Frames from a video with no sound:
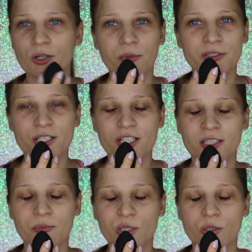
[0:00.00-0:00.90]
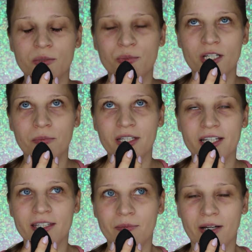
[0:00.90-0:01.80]
mogę powiedzieć, że ten podkład
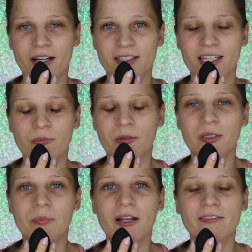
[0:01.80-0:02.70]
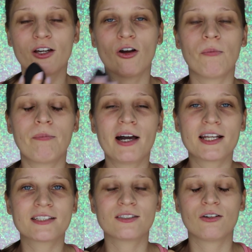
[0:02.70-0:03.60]
przepięknie pachnie. mam naprawdę
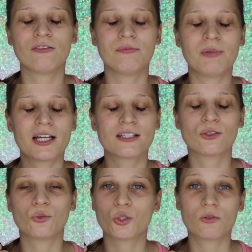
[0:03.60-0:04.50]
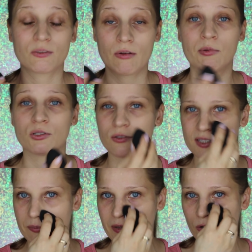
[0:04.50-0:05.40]
bardzo, bardzo dużą słabość do
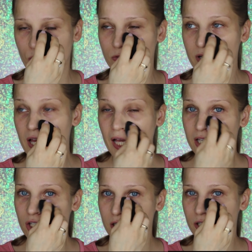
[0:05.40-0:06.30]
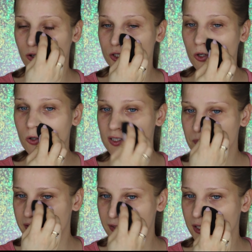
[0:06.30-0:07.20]
zapachów, jeżeli chodzi o
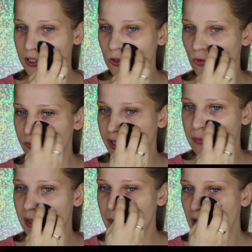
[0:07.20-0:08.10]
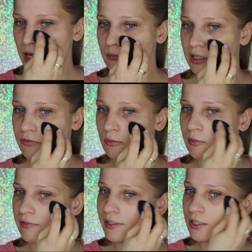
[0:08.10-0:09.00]
kosmetyki i uwielbiam
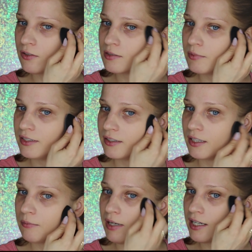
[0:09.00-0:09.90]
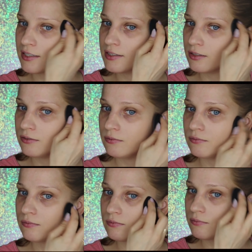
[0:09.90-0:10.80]
perfumowane kosmetyki. Bardzo,
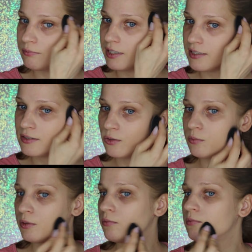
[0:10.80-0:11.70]
bardzo lubię.